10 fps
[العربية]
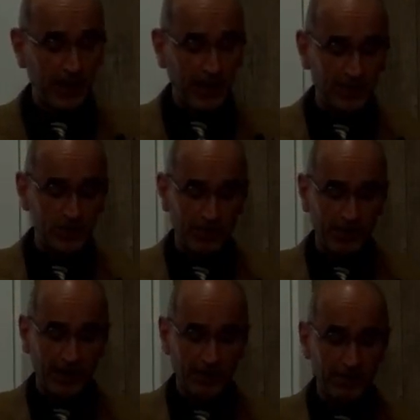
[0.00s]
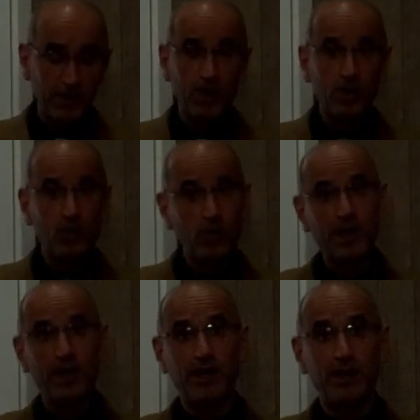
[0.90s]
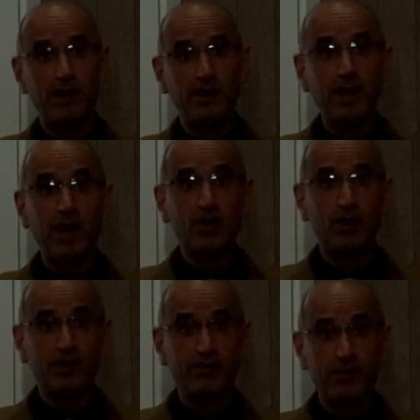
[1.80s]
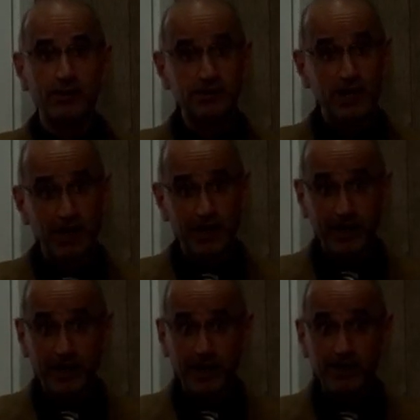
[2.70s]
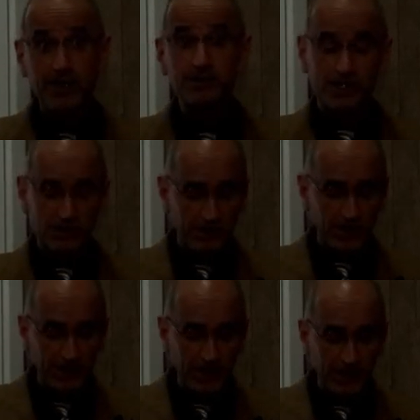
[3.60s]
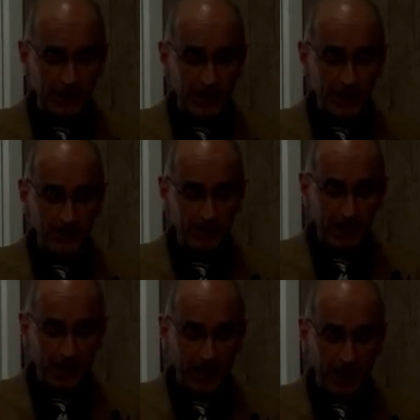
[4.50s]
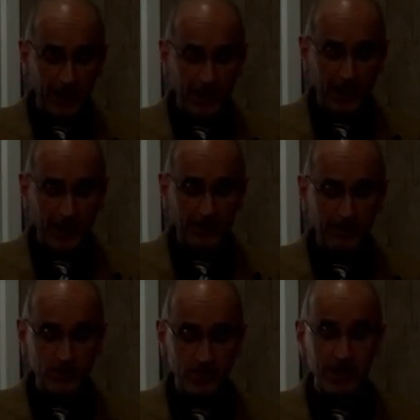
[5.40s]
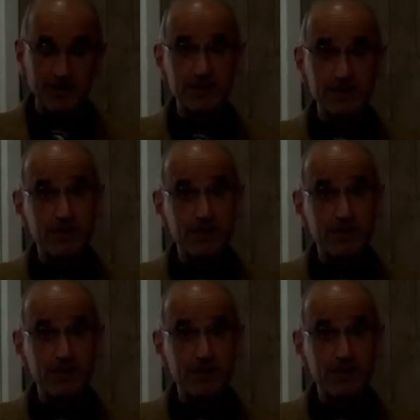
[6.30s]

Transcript: الشباب وناخذ تمارين تطبيقيه على المجاز